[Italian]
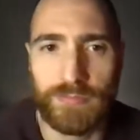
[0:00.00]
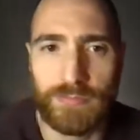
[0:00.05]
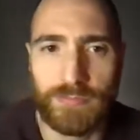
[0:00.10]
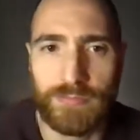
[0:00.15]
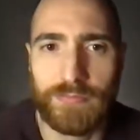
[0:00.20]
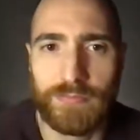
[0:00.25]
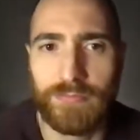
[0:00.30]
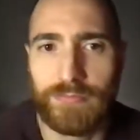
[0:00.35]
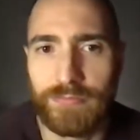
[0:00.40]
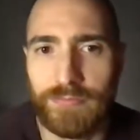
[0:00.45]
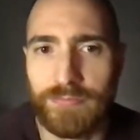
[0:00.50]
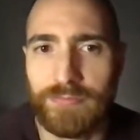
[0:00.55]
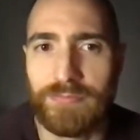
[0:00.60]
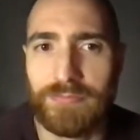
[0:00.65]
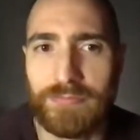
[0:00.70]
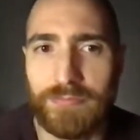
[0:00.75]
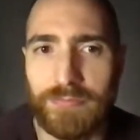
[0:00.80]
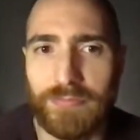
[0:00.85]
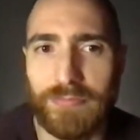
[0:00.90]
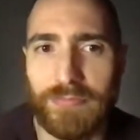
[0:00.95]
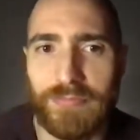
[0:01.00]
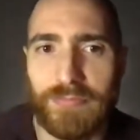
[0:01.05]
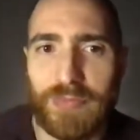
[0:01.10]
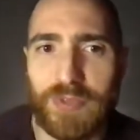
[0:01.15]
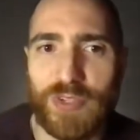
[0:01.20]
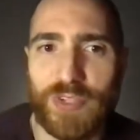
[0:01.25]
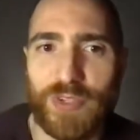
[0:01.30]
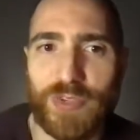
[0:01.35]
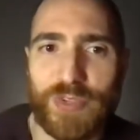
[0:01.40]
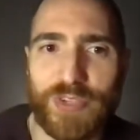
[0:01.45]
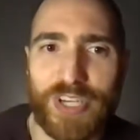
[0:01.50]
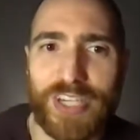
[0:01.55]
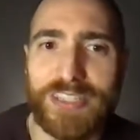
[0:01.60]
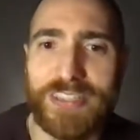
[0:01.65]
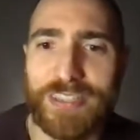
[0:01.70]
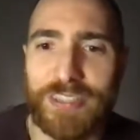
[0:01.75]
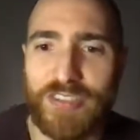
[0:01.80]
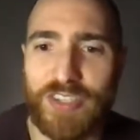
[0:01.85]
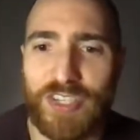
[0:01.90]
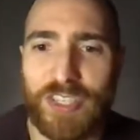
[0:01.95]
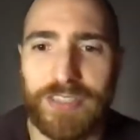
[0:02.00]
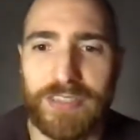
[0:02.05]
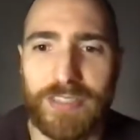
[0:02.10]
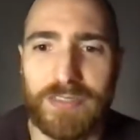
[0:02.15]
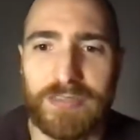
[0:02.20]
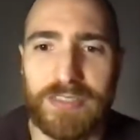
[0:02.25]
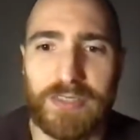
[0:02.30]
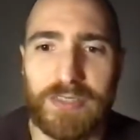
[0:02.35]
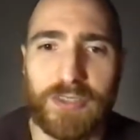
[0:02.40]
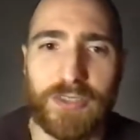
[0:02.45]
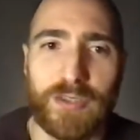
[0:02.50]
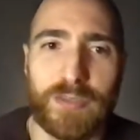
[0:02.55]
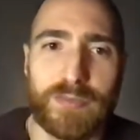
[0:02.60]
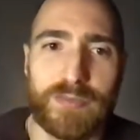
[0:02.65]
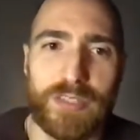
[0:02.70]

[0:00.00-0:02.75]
mh, mm, c'entra, c'entra fino,